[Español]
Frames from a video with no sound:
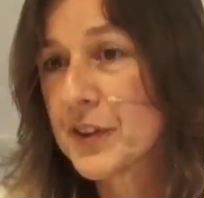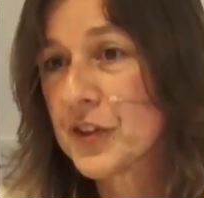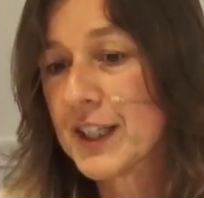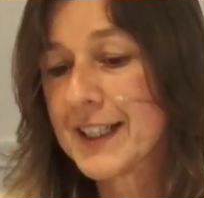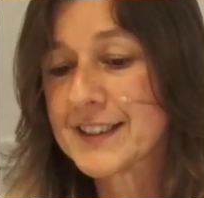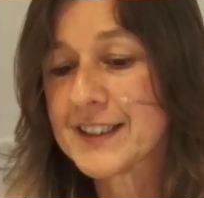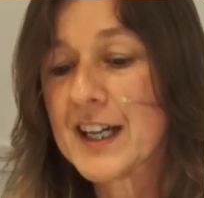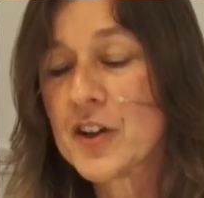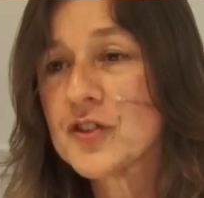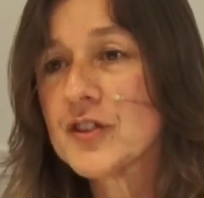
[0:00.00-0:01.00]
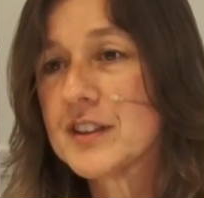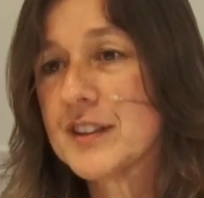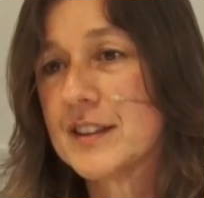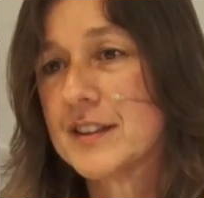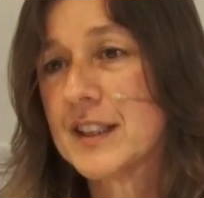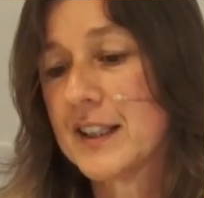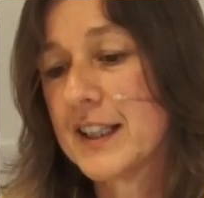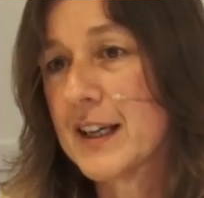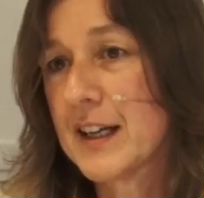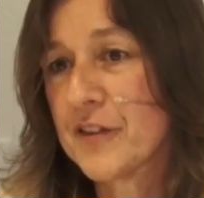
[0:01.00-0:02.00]
personas que llegaron del
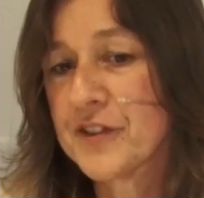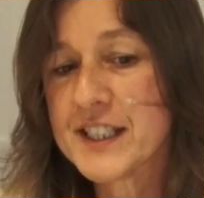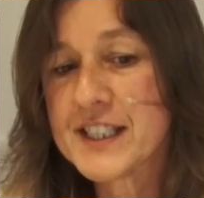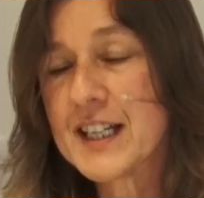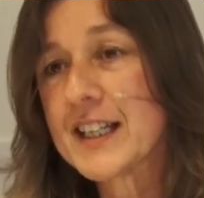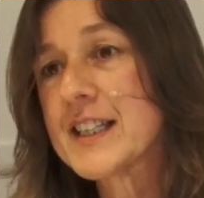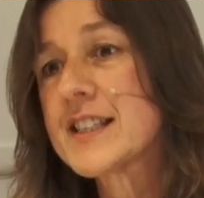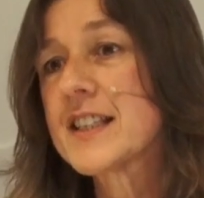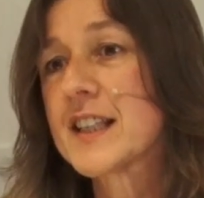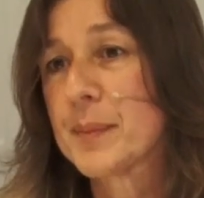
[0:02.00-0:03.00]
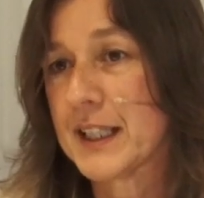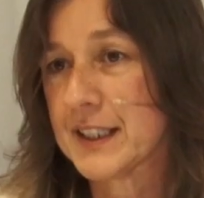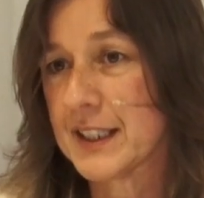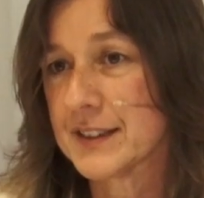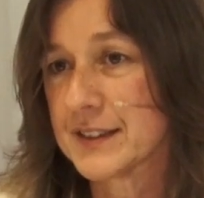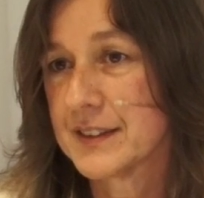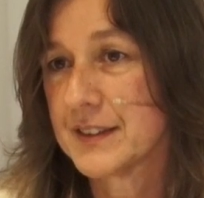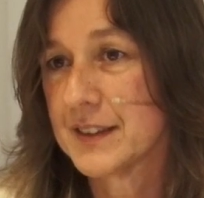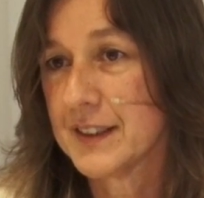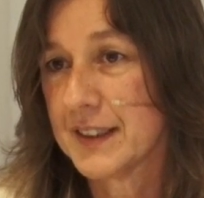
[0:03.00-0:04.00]
día de la fecha 15 días para atrás,
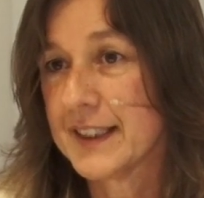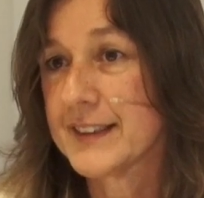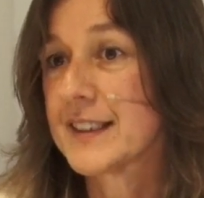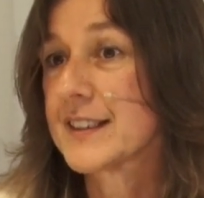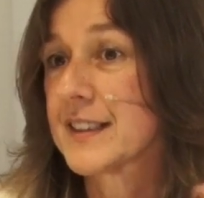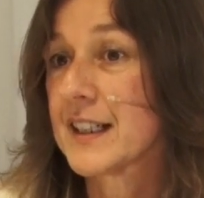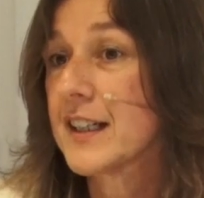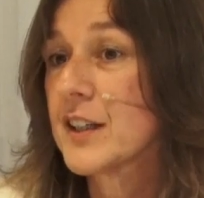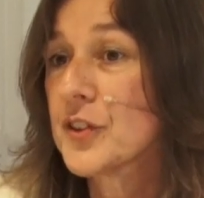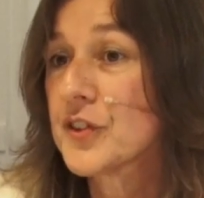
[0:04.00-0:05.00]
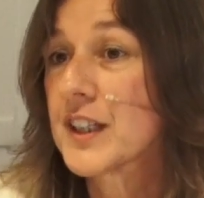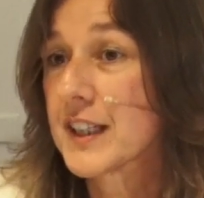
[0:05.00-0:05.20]
entre extranjeros y